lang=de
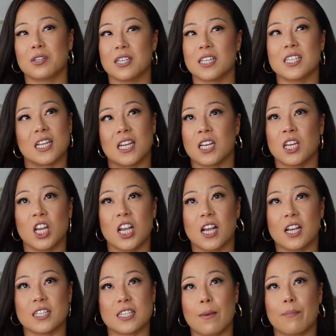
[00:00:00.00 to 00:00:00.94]
wirklich den
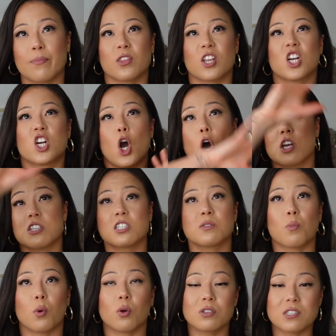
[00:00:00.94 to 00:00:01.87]
gesamten
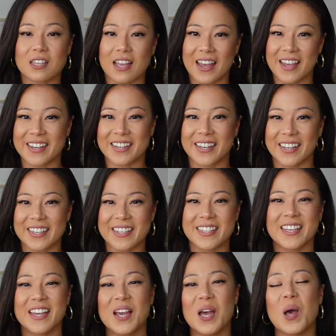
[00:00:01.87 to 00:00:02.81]
Kosmos
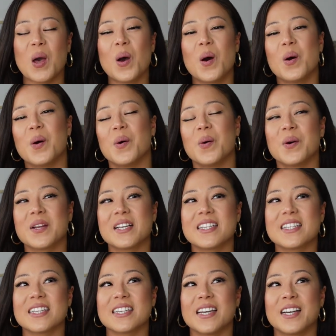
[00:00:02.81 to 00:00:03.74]
eigentlich.
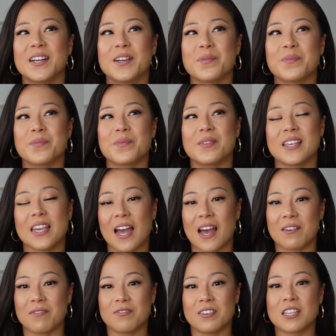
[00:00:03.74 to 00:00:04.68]
Und ähm,
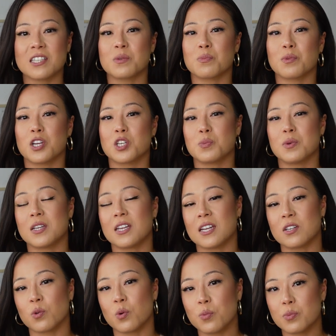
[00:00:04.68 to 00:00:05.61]
ja, wir zum Beispiel in
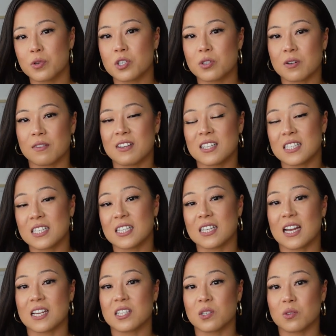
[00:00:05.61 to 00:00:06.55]
der tropischen oder
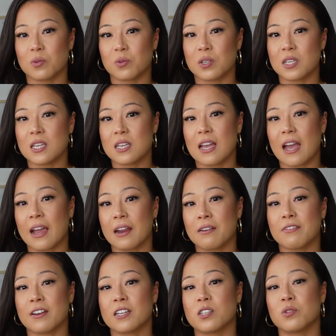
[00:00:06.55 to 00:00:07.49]
westlichen Astrologie
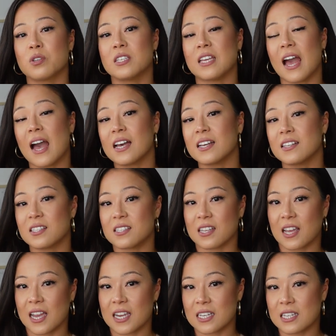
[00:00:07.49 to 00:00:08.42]
einfach durch
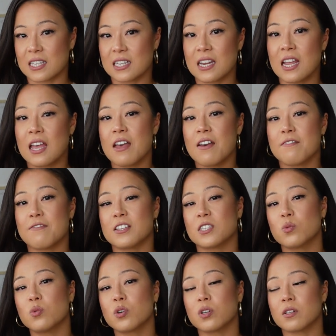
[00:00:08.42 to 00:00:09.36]
Jahreszeiten
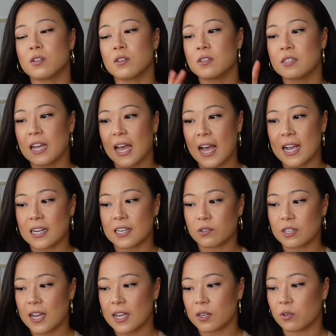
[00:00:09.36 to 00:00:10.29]
versuchen,
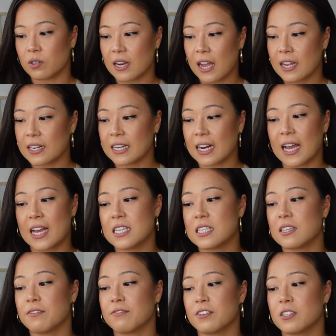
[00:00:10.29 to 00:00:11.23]
Tag, Tag und
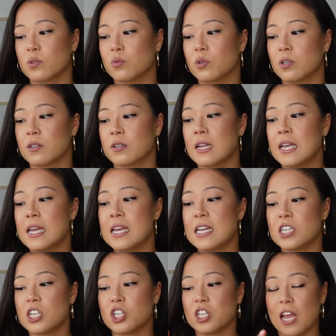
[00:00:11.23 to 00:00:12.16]
Nachtgleiche, versuchen,
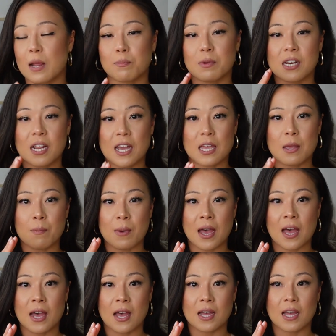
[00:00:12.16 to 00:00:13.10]
die Sternbilder
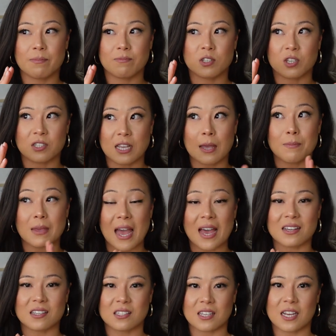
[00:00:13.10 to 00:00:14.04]
immer zur selben
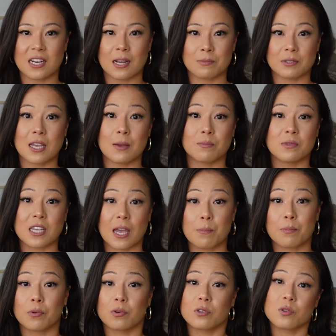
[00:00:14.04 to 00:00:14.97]
Jahreszeit am selben
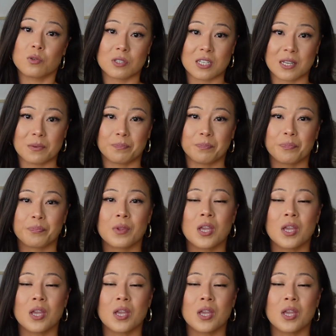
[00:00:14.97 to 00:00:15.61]
Zeitpunkt zu sehen.